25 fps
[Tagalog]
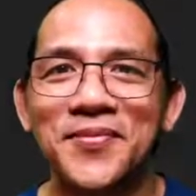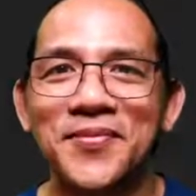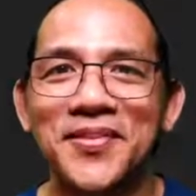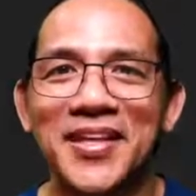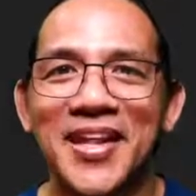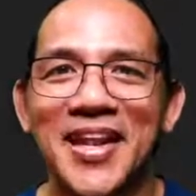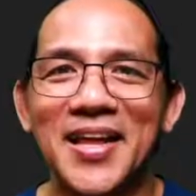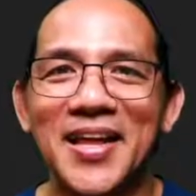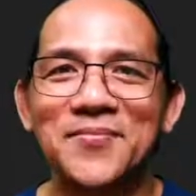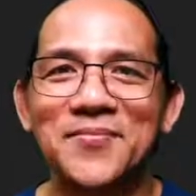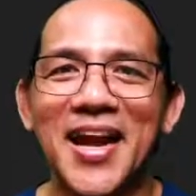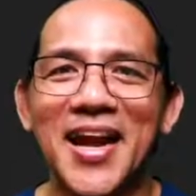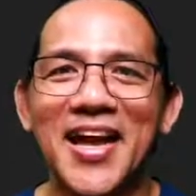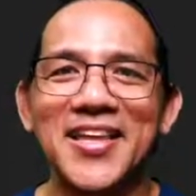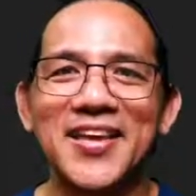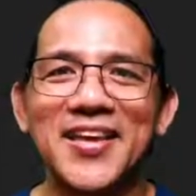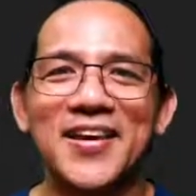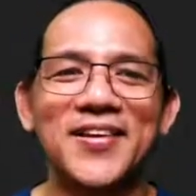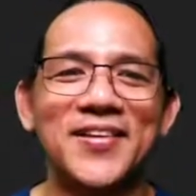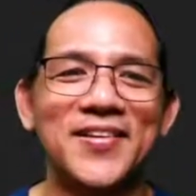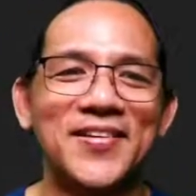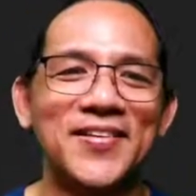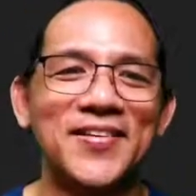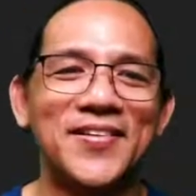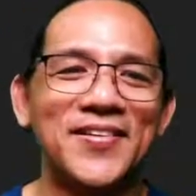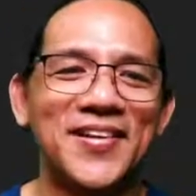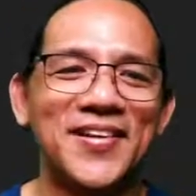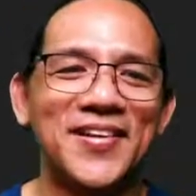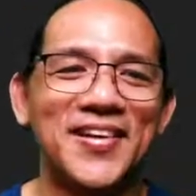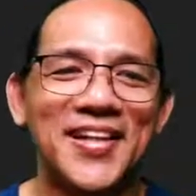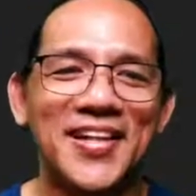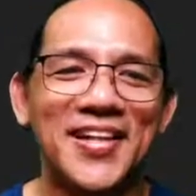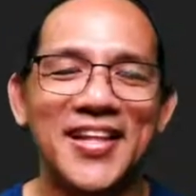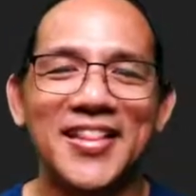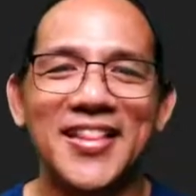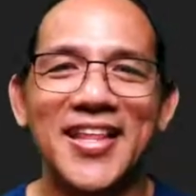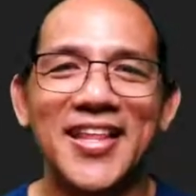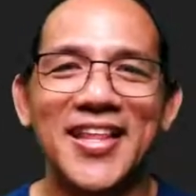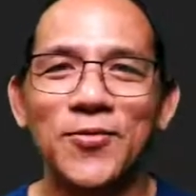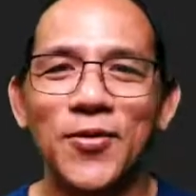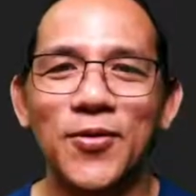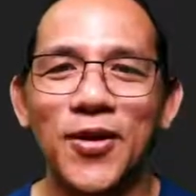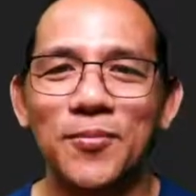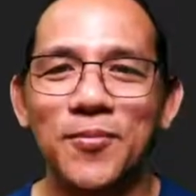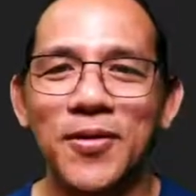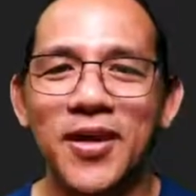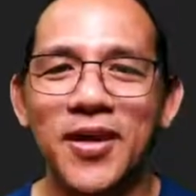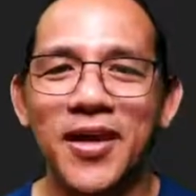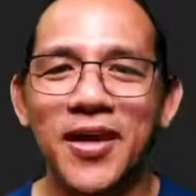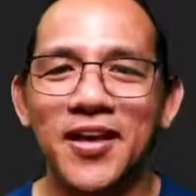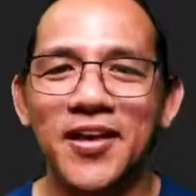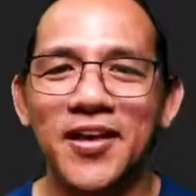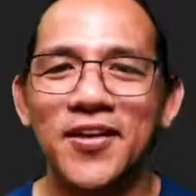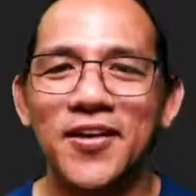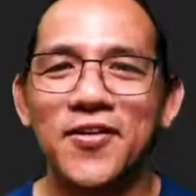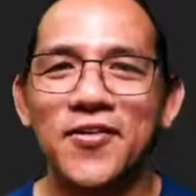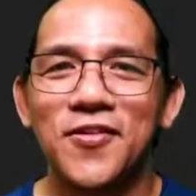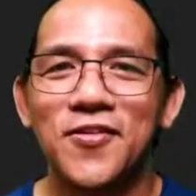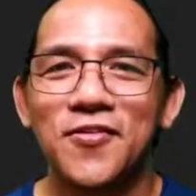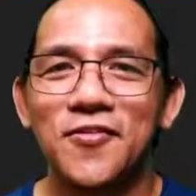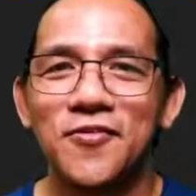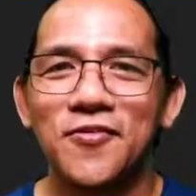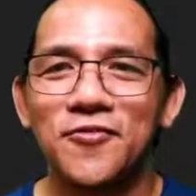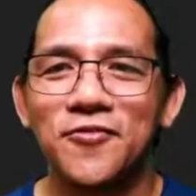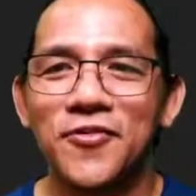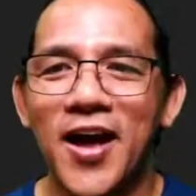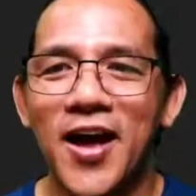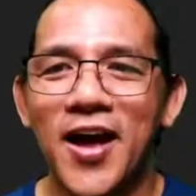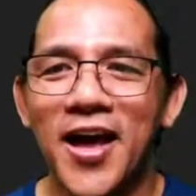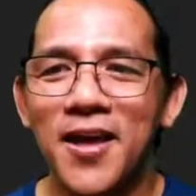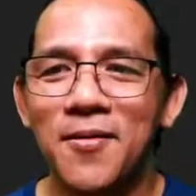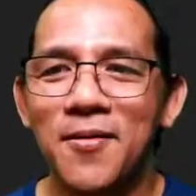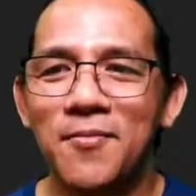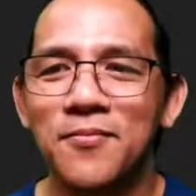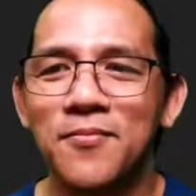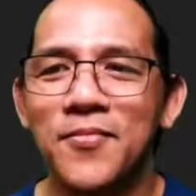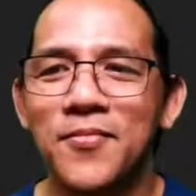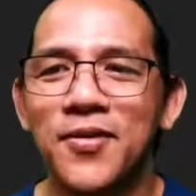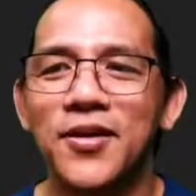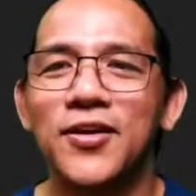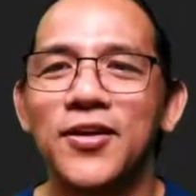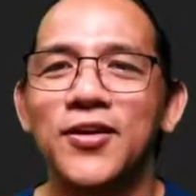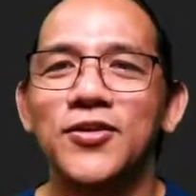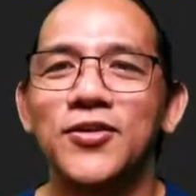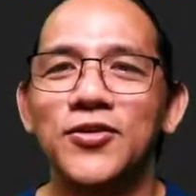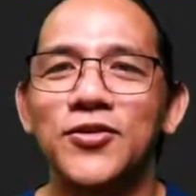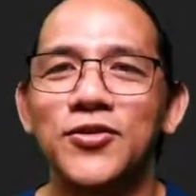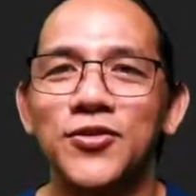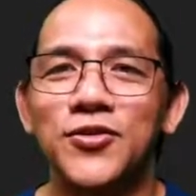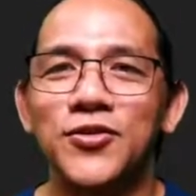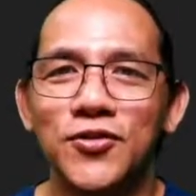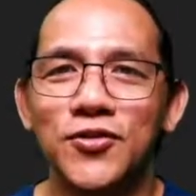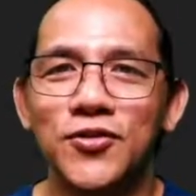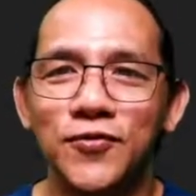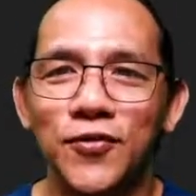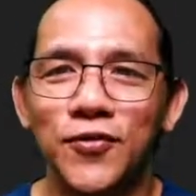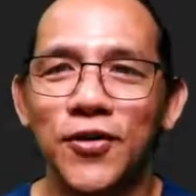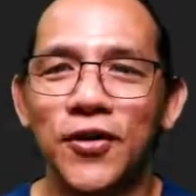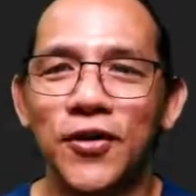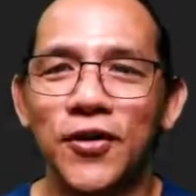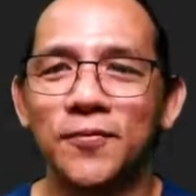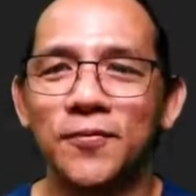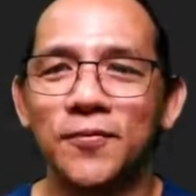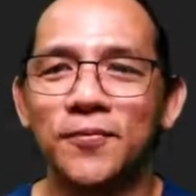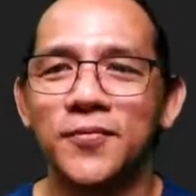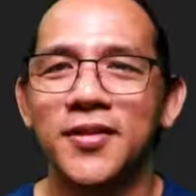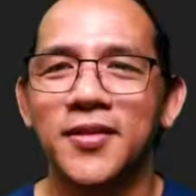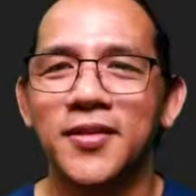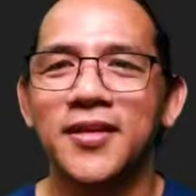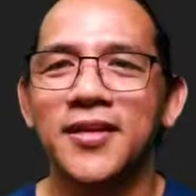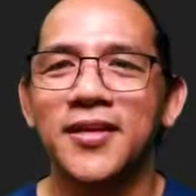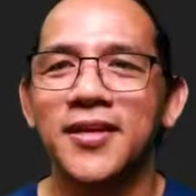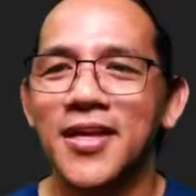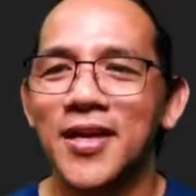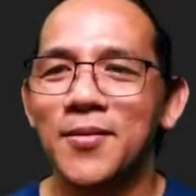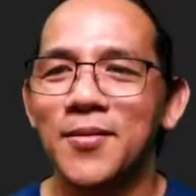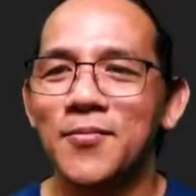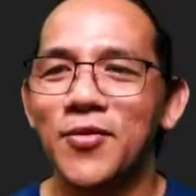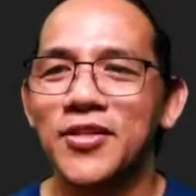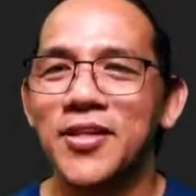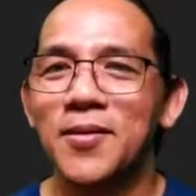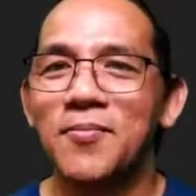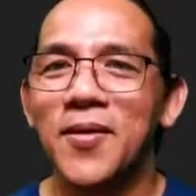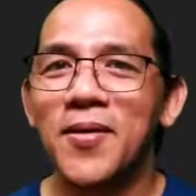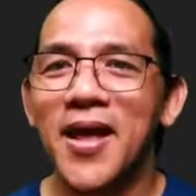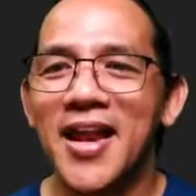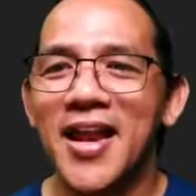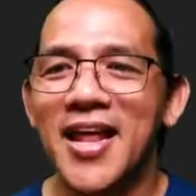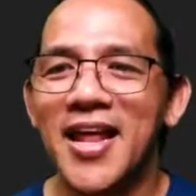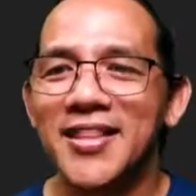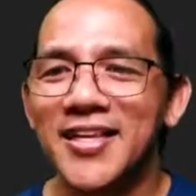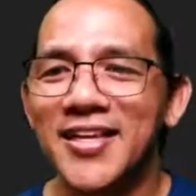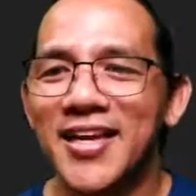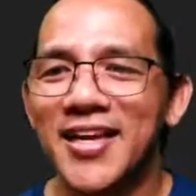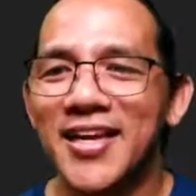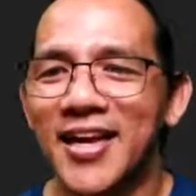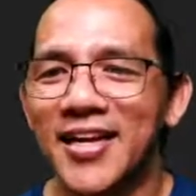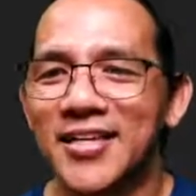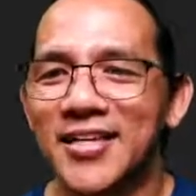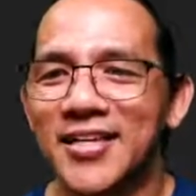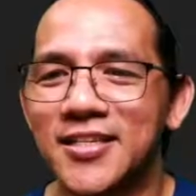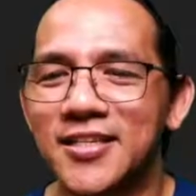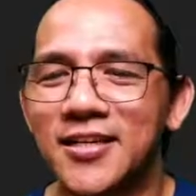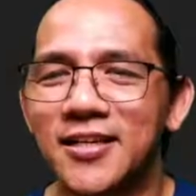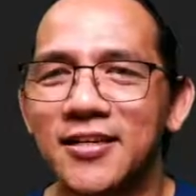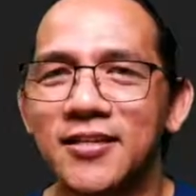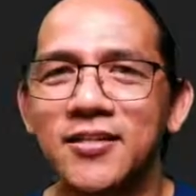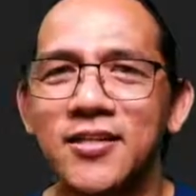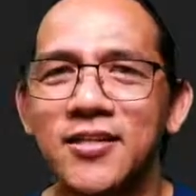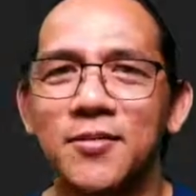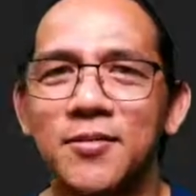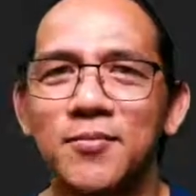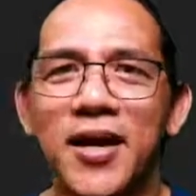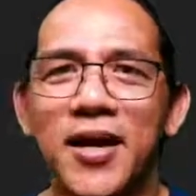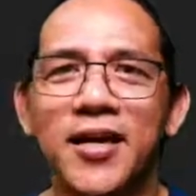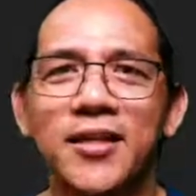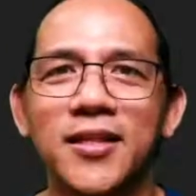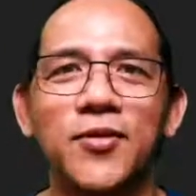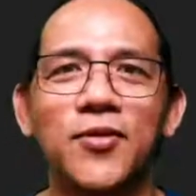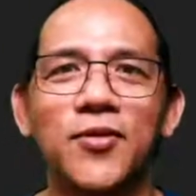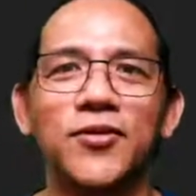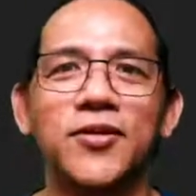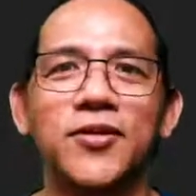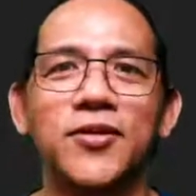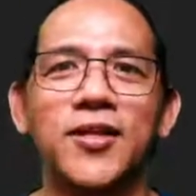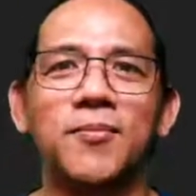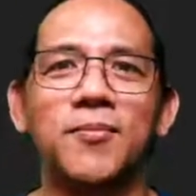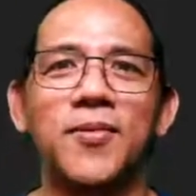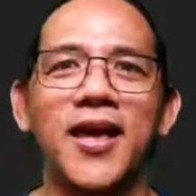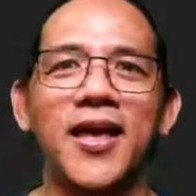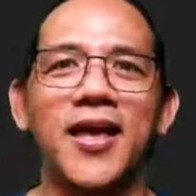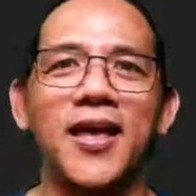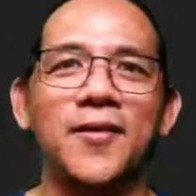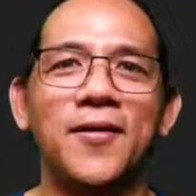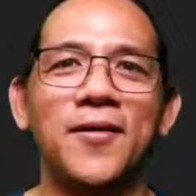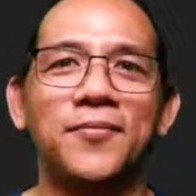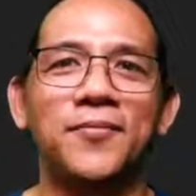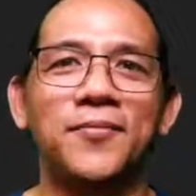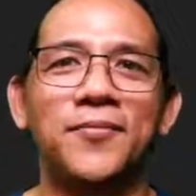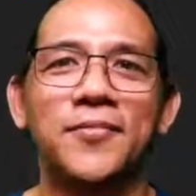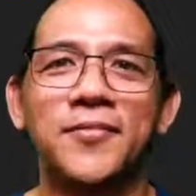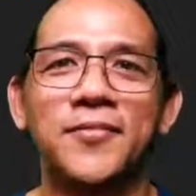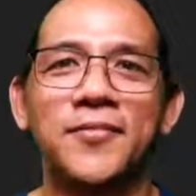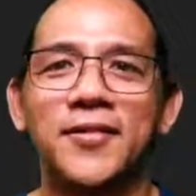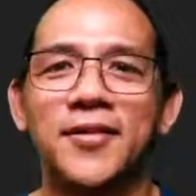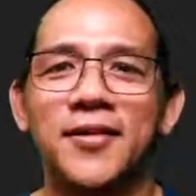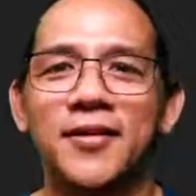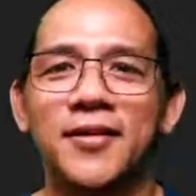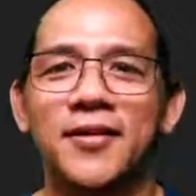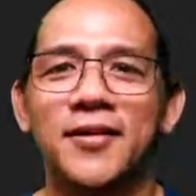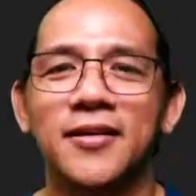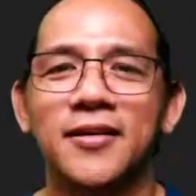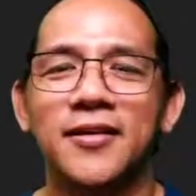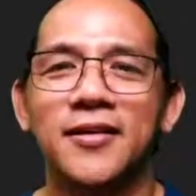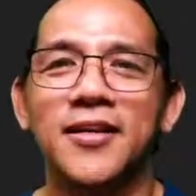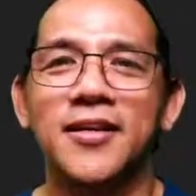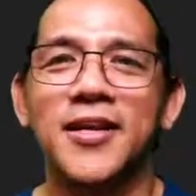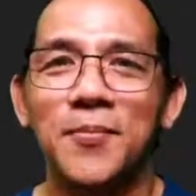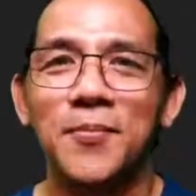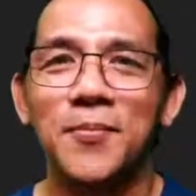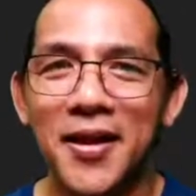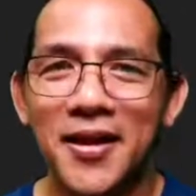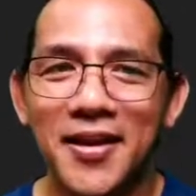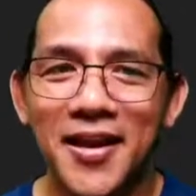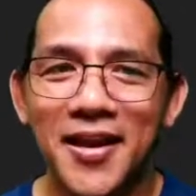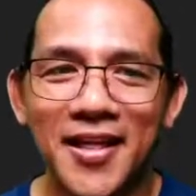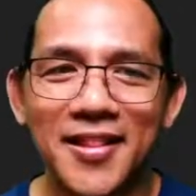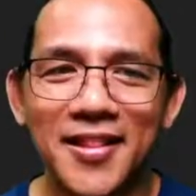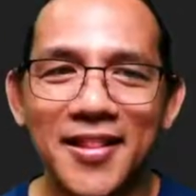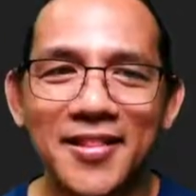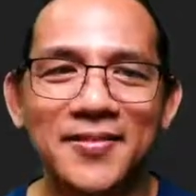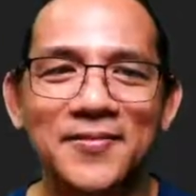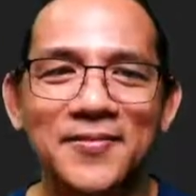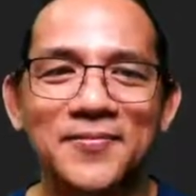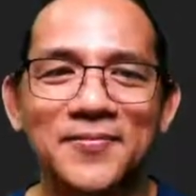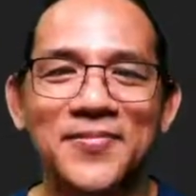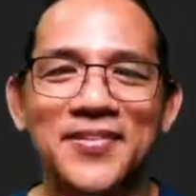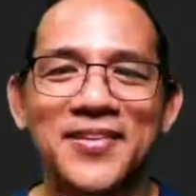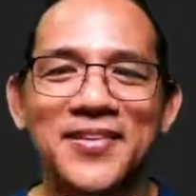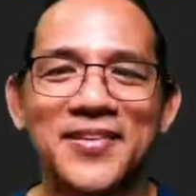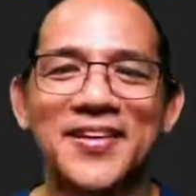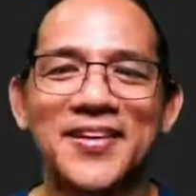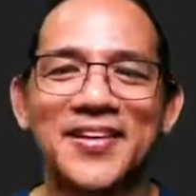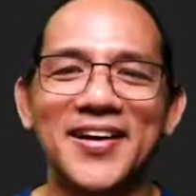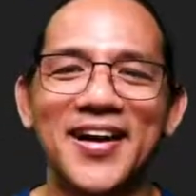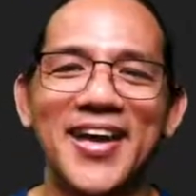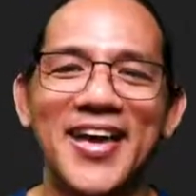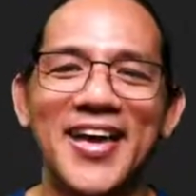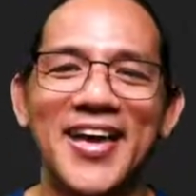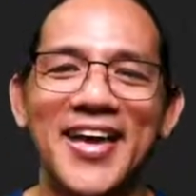Ilang paraan yon? That will be 5, choose 4. I-multiply natin yung class. Sir, bakit multiply? Dependent. Okay?